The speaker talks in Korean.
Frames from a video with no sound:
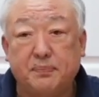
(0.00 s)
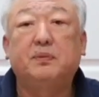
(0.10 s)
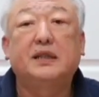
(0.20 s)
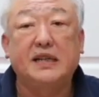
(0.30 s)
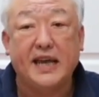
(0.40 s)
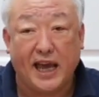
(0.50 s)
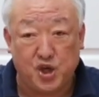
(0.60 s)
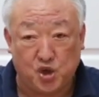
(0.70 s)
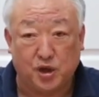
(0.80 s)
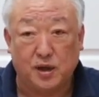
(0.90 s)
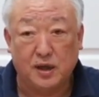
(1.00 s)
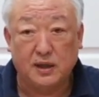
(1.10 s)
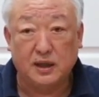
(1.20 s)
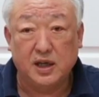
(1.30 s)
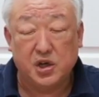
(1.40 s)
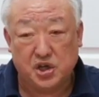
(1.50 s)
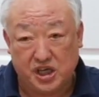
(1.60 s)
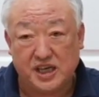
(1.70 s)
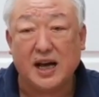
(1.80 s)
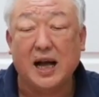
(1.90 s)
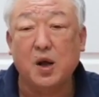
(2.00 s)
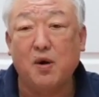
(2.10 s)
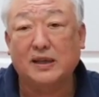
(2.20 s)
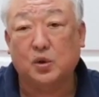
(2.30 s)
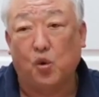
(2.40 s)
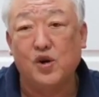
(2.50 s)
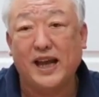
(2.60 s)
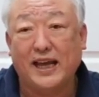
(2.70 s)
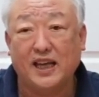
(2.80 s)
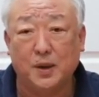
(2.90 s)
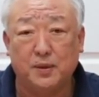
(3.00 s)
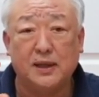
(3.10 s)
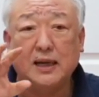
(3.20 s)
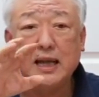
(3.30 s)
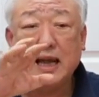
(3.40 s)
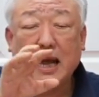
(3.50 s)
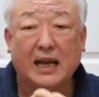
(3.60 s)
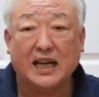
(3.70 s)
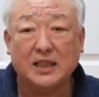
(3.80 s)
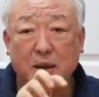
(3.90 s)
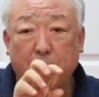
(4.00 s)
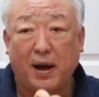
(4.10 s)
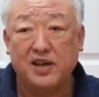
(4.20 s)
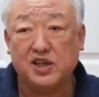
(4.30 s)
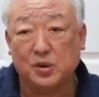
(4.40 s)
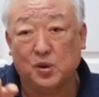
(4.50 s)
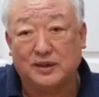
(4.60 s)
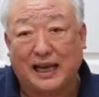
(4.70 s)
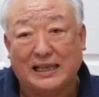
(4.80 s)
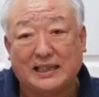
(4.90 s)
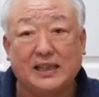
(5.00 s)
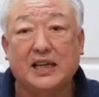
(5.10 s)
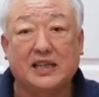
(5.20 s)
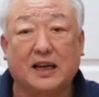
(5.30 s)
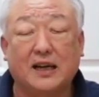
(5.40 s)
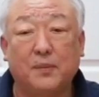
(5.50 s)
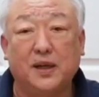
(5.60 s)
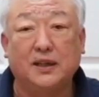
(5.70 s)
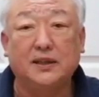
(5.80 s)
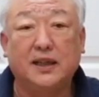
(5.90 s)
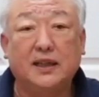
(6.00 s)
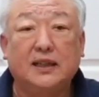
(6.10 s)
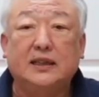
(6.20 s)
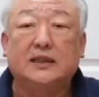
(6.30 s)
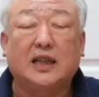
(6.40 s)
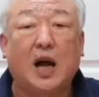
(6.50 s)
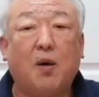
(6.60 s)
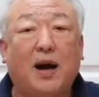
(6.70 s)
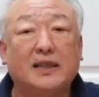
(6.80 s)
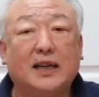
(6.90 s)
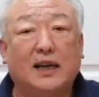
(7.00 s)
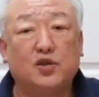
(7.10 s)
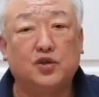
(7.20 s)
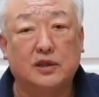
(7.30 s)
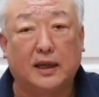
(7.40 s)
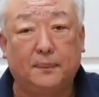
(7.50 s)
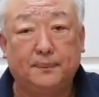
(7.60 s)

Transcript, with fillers: 크리에이처 시간과 돈의 개념을 하나님의 방식으로 다스리기 시작하면 당황하지 않을 수 있다.